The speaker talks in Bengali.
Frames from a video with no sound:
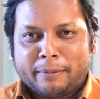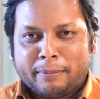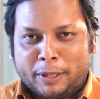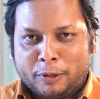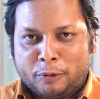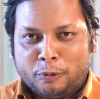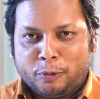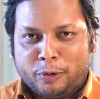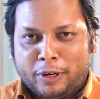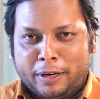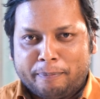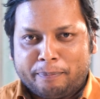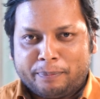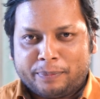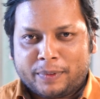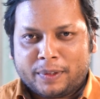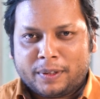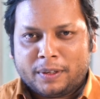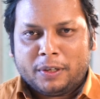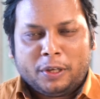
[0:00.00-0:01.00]
নির্মাণ করলাম
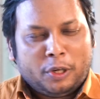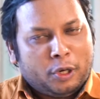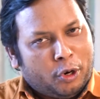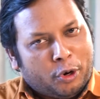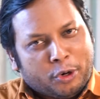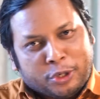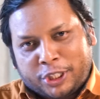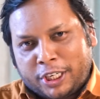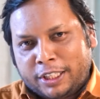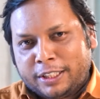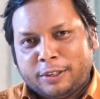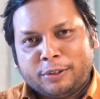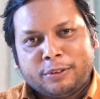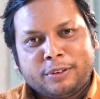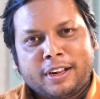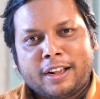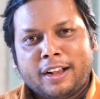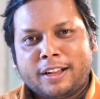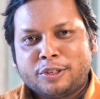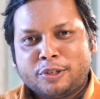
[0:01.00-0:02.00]
অসাধারণ
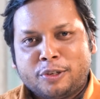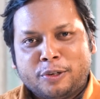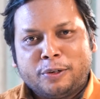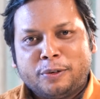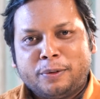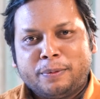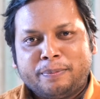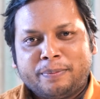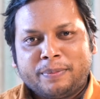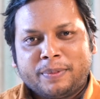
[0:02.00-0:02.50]
কাজ হলো